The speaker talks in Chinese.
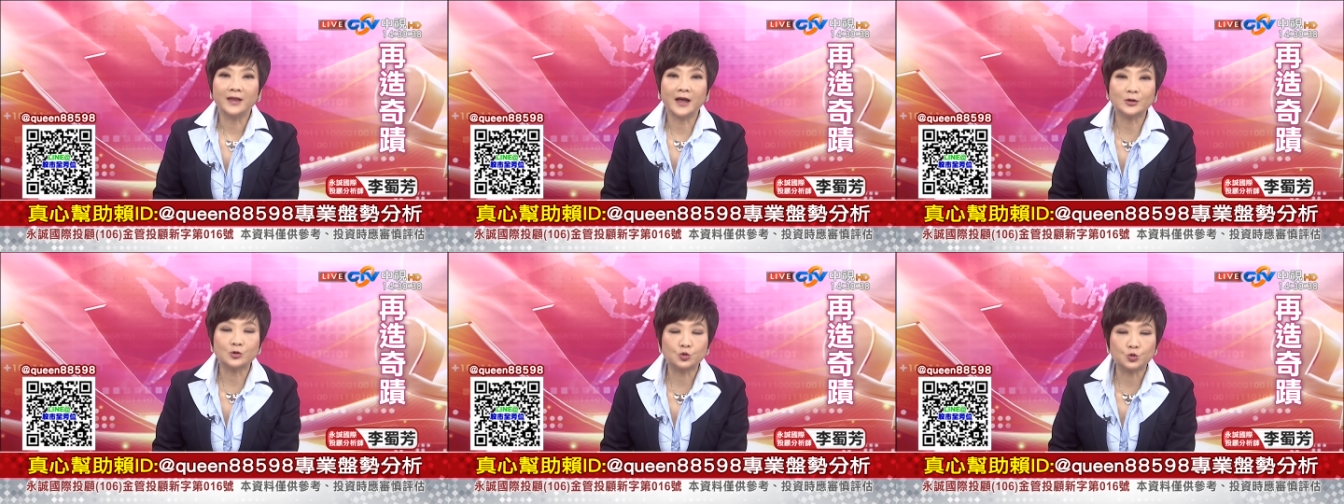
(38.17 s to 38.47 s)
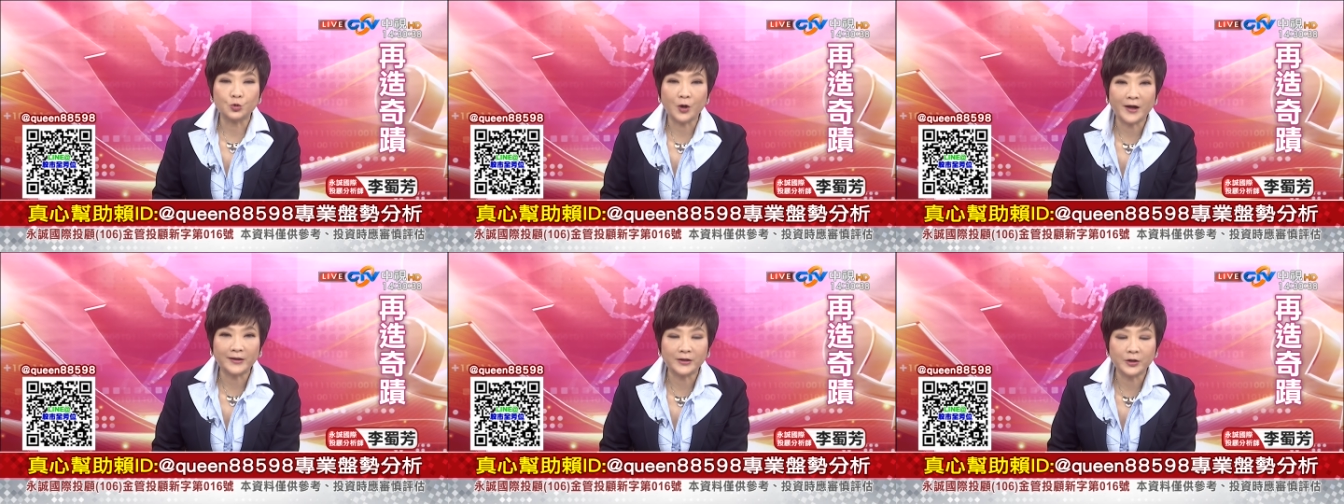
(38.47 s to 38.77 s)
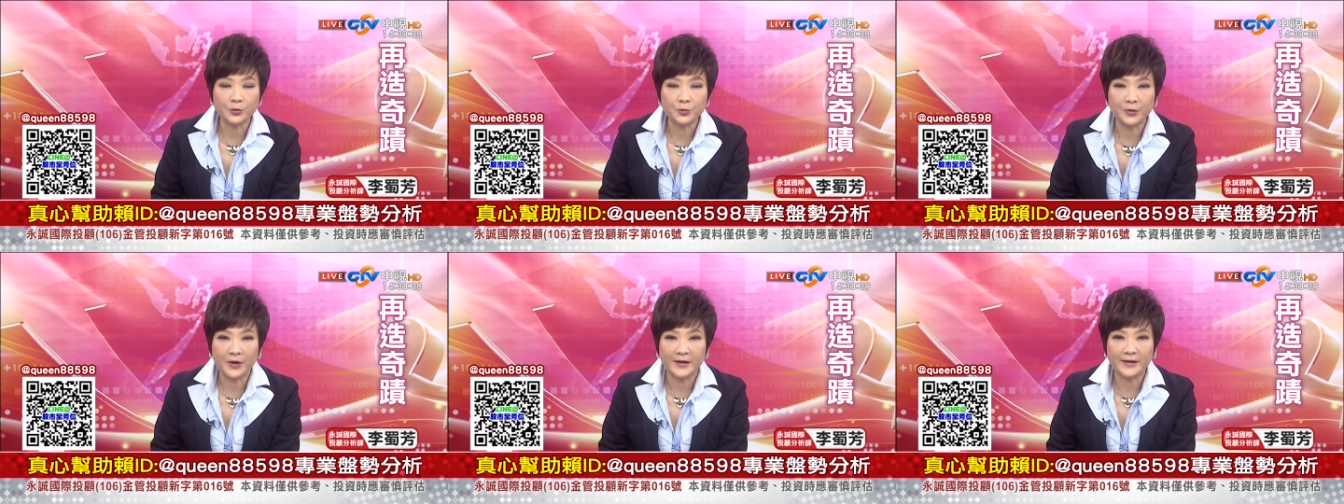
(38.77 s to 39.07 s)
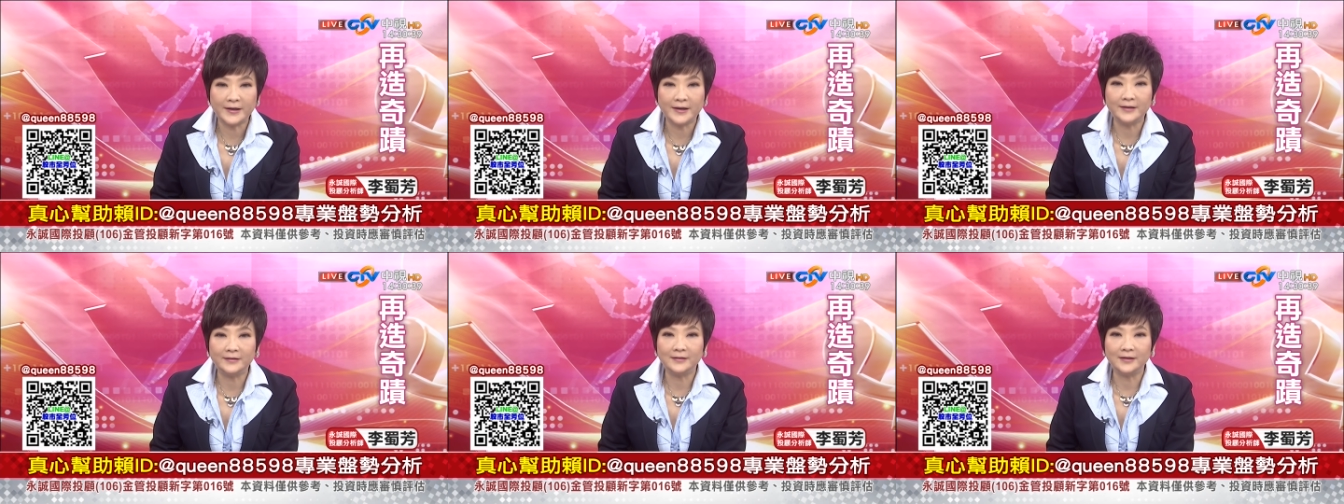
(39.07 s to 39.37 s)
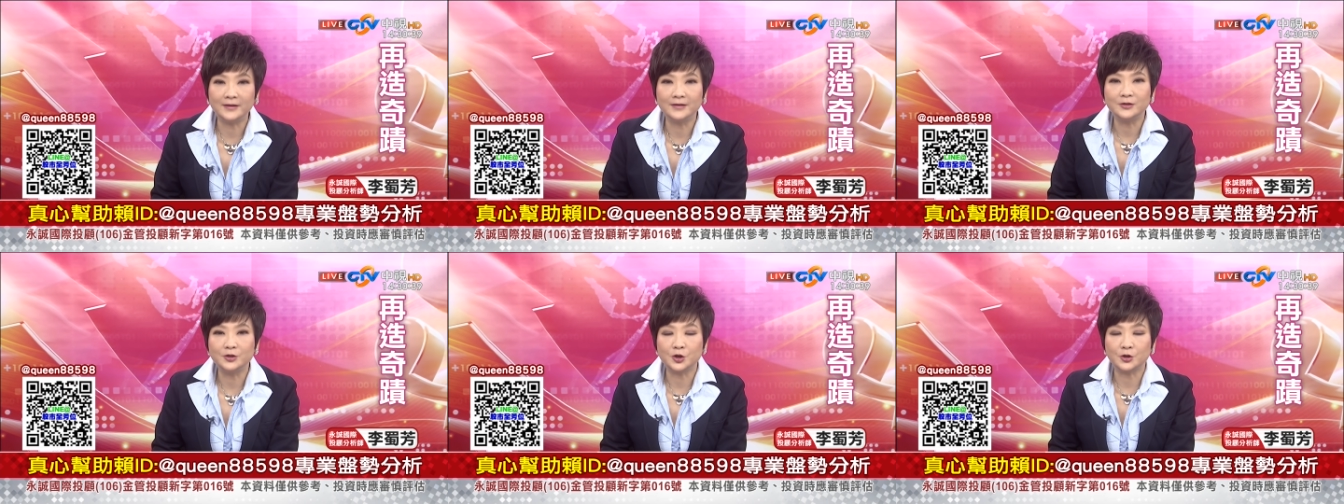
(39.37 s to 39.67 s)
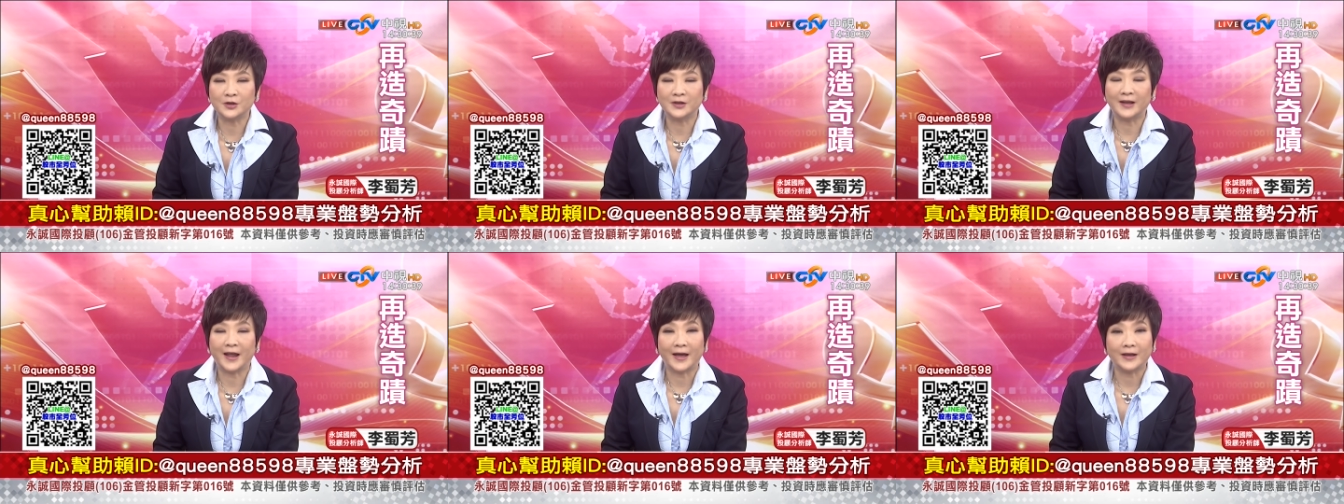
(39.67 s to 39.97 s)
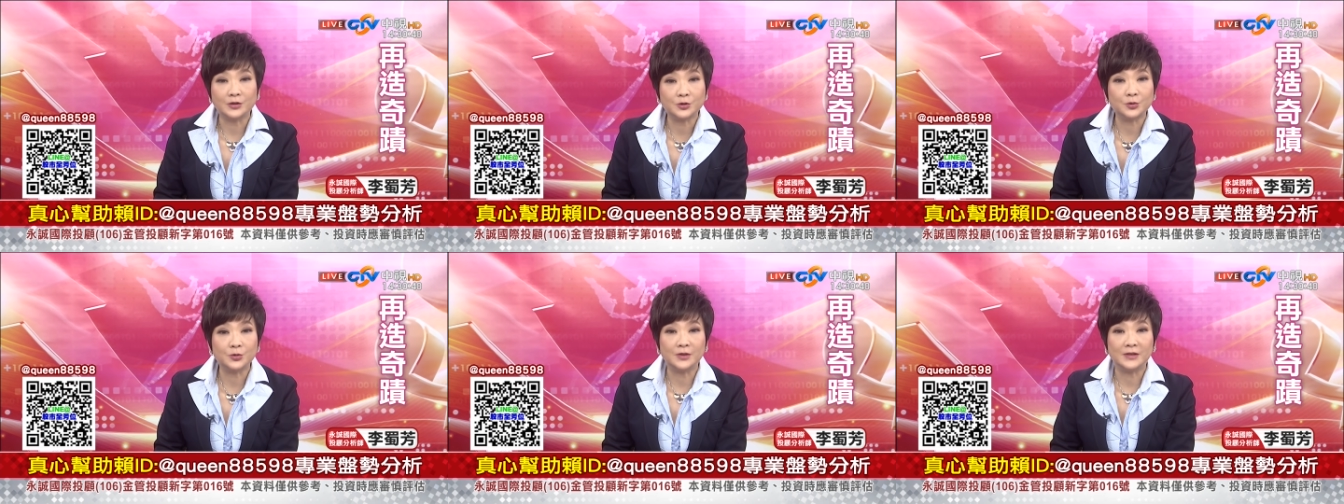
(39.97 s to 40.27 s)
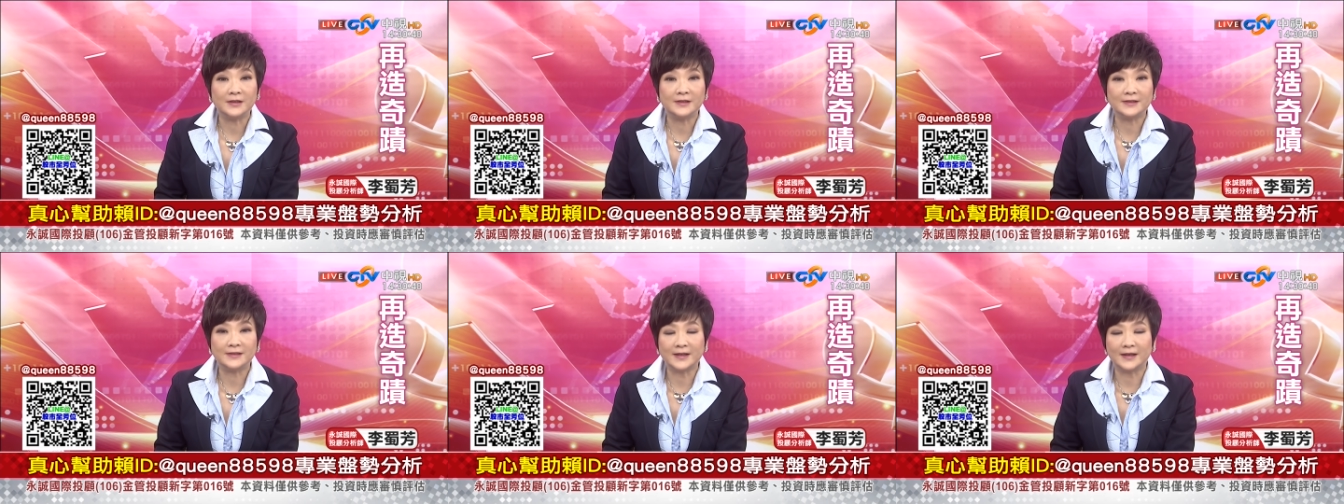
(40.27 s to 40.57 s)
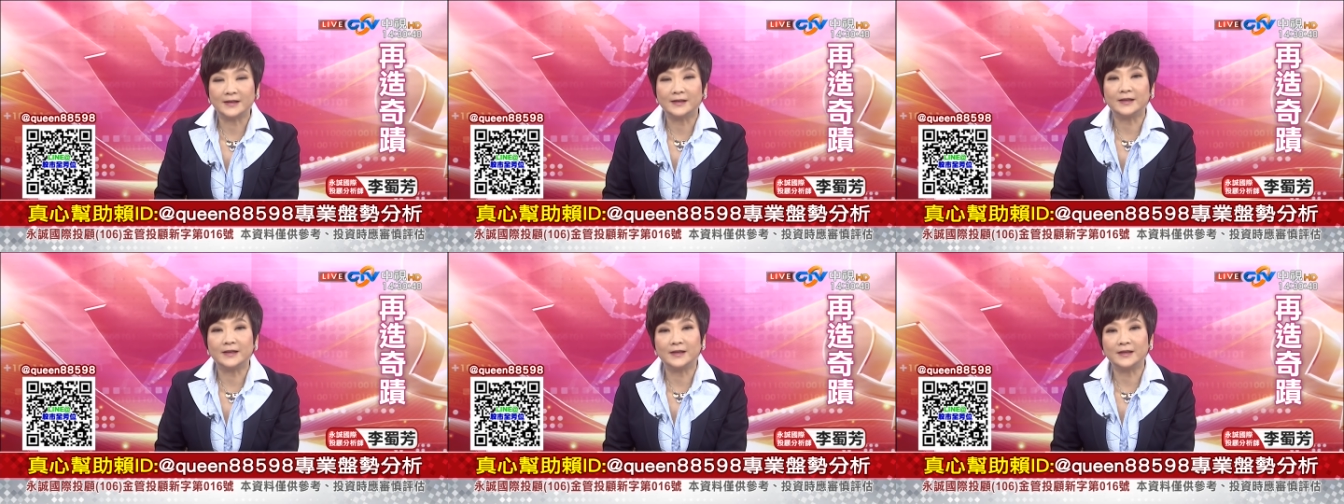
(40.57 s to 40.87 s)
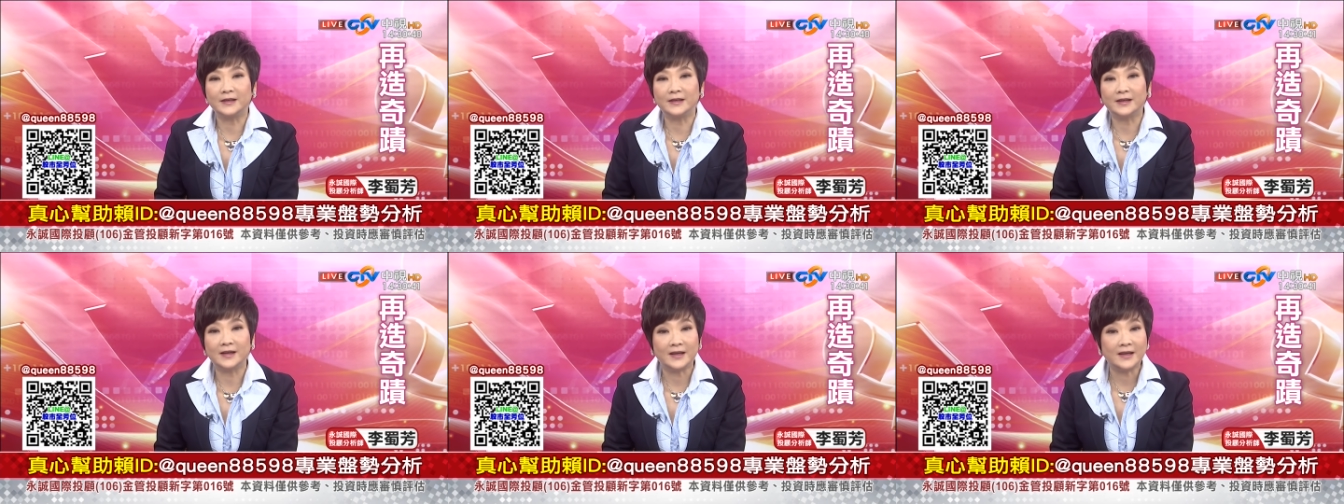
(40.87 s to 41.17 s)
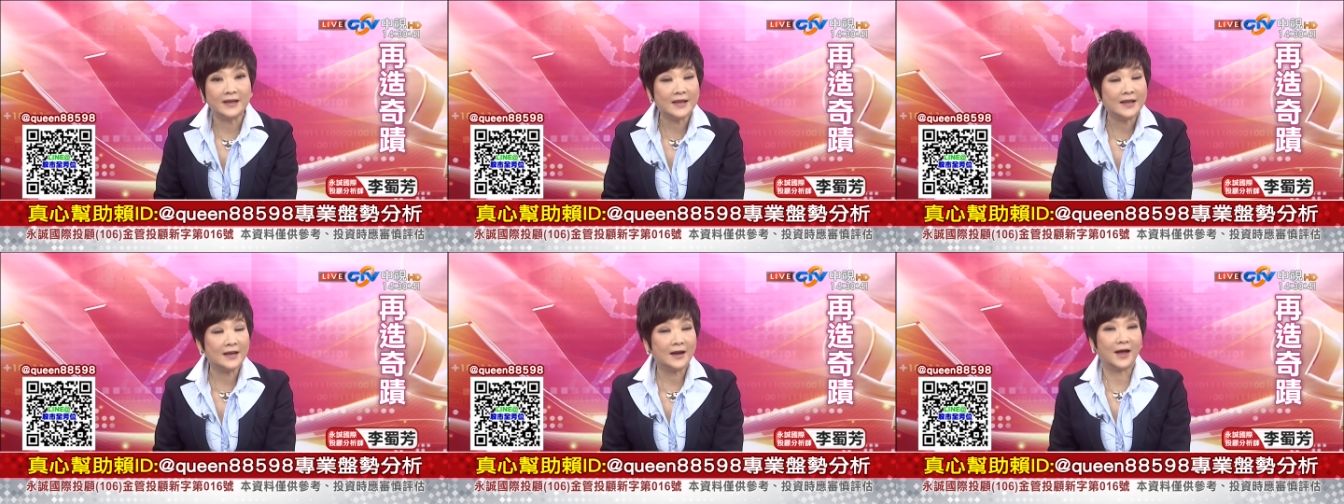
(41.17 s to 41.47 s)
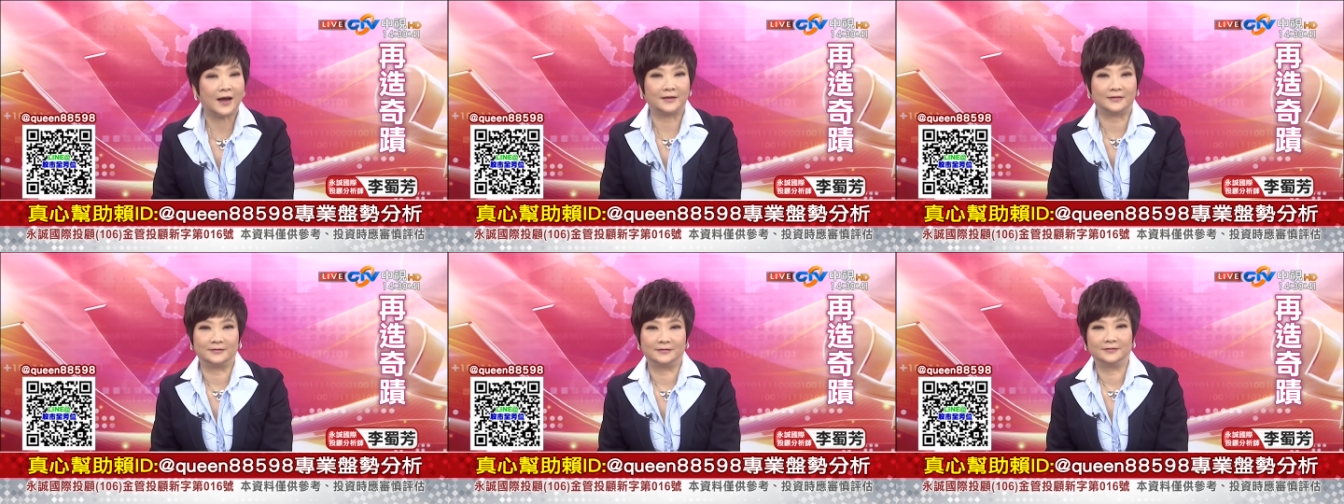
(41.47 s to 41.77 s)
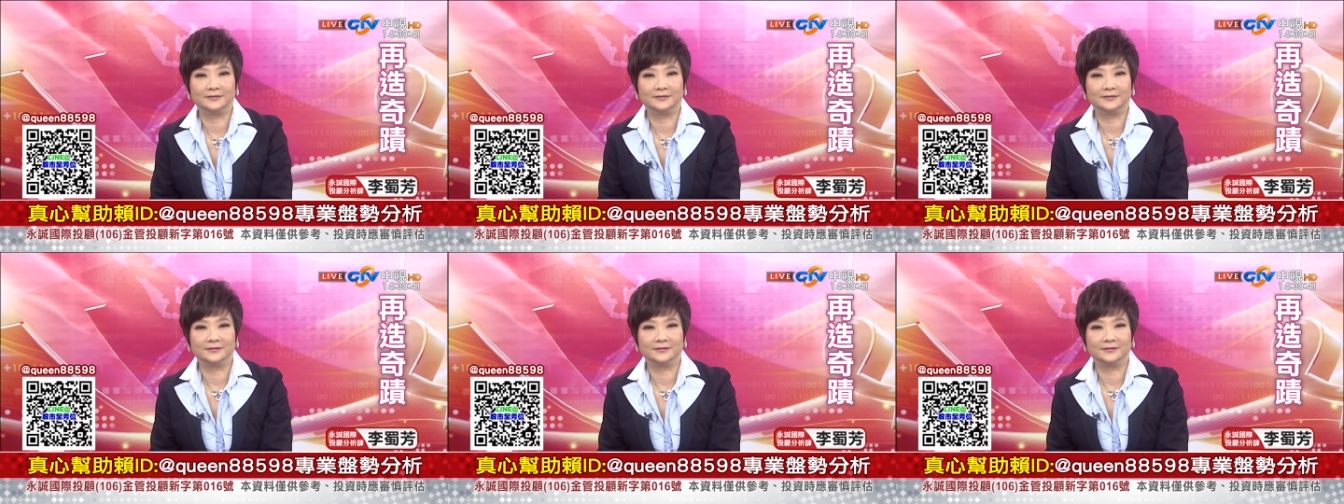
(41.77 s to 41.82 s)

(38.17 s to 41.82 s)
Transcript: 那主要的原因呢，就是来自于整个一个伊朗，